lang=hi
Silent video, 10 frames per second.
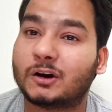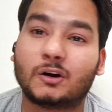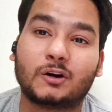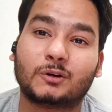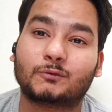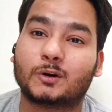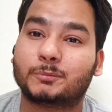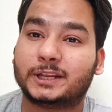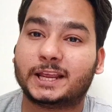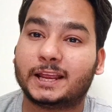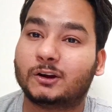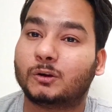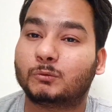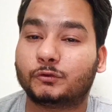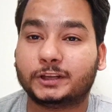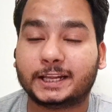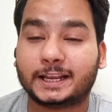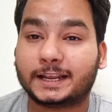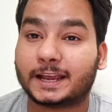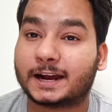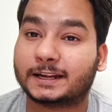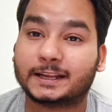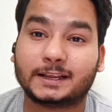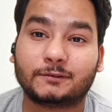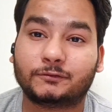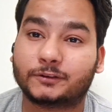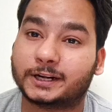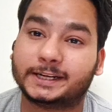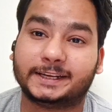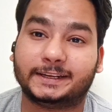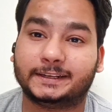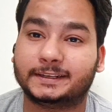और वो अपनी एक और मूवी लेके आ रहे हैं फ्रेडी